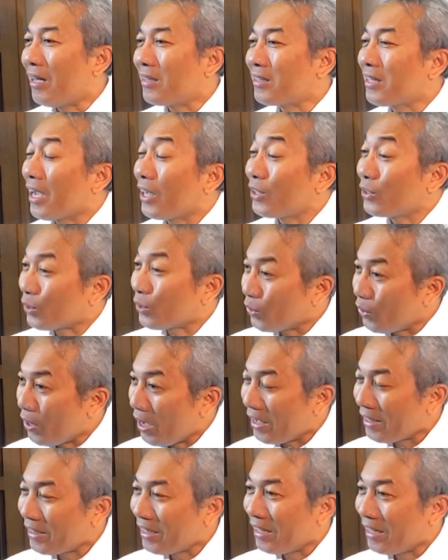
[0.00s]
sa
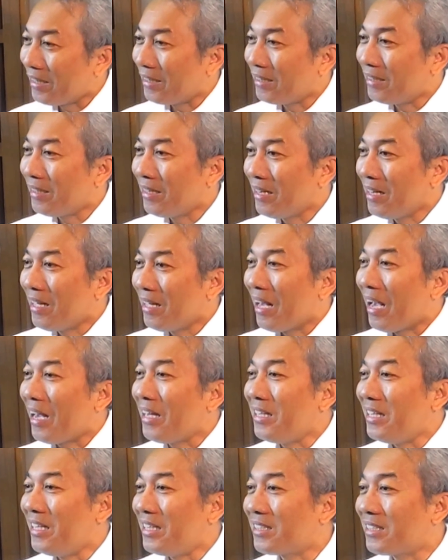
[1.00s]
katotohanan
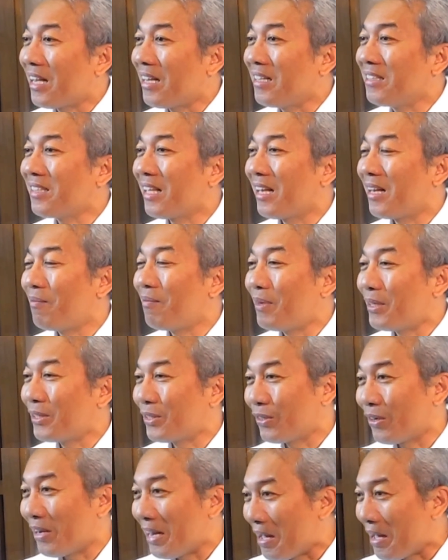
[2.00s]
ay isang
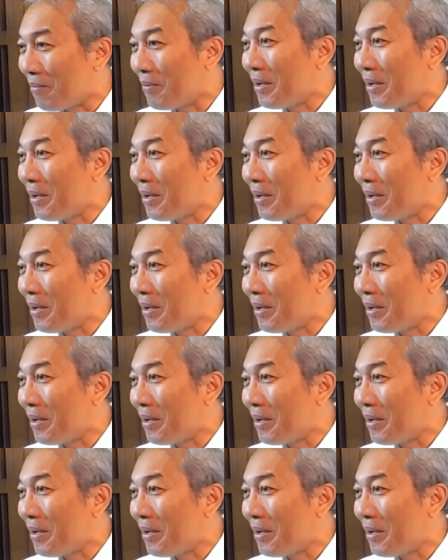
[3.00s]
selebrasyon